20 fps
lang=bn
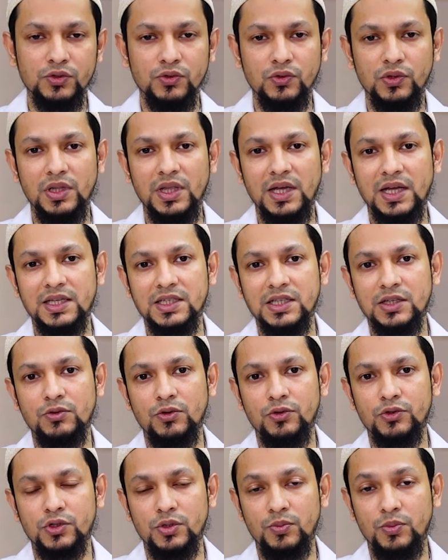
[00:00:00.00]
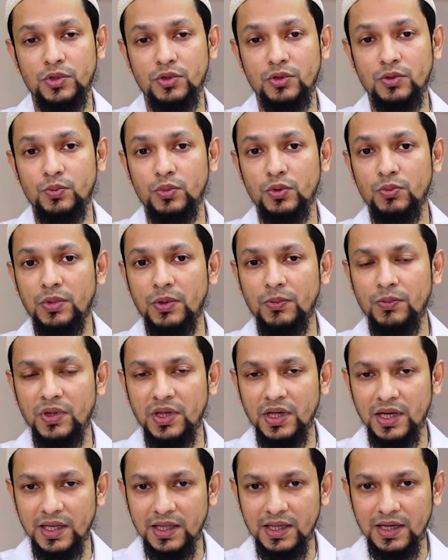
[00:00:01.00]
যদি দেখা যায় কনস্টিপেশনের প্রবলেম
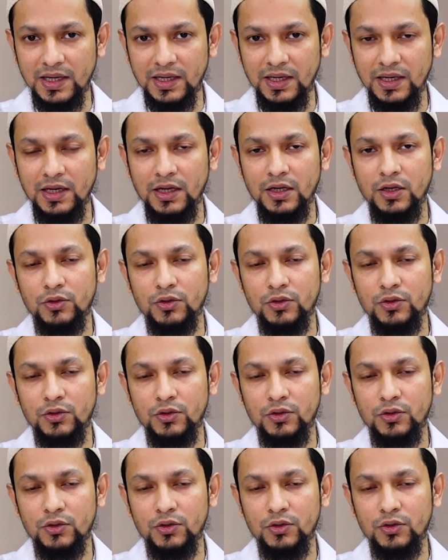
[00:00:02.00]
থেকে থাকে